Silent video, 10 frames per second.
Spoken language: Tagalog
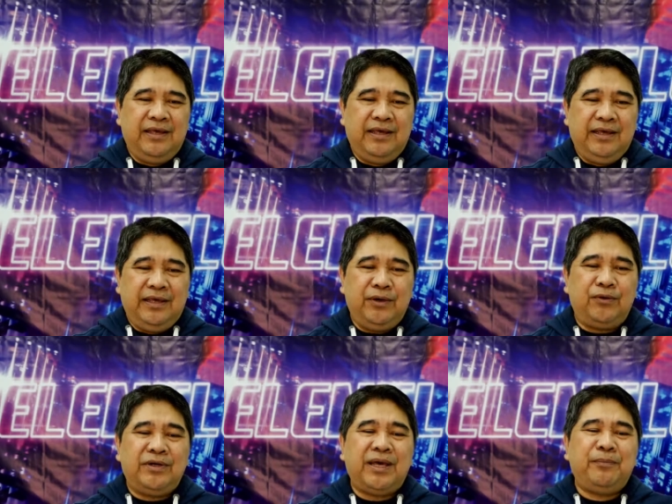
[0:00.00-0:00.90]

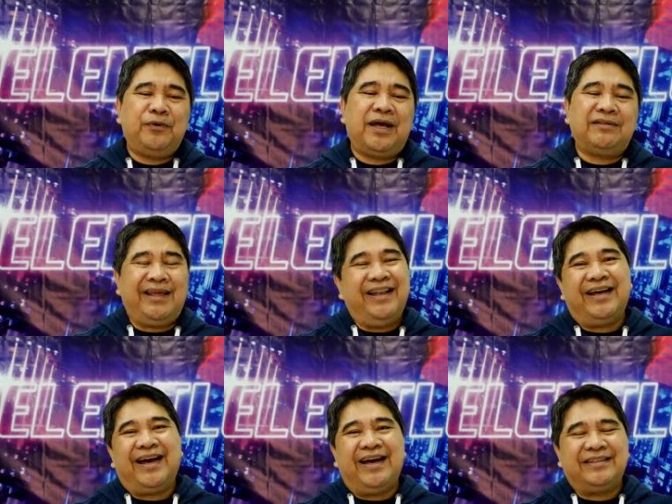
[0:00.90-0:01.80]
Iugnay po natin
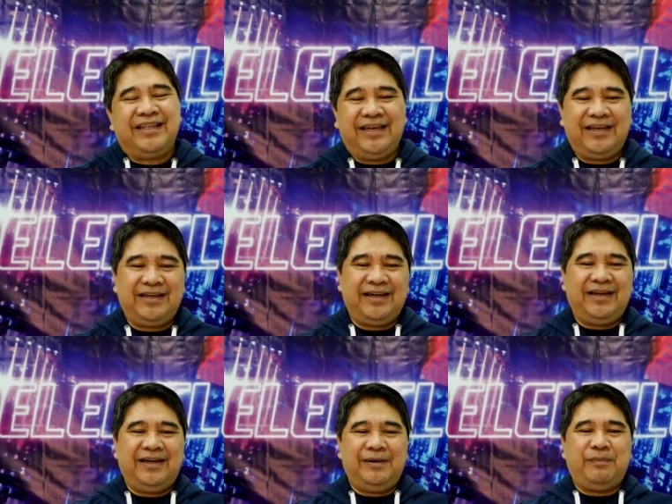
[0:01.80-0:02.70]
ang ating uh,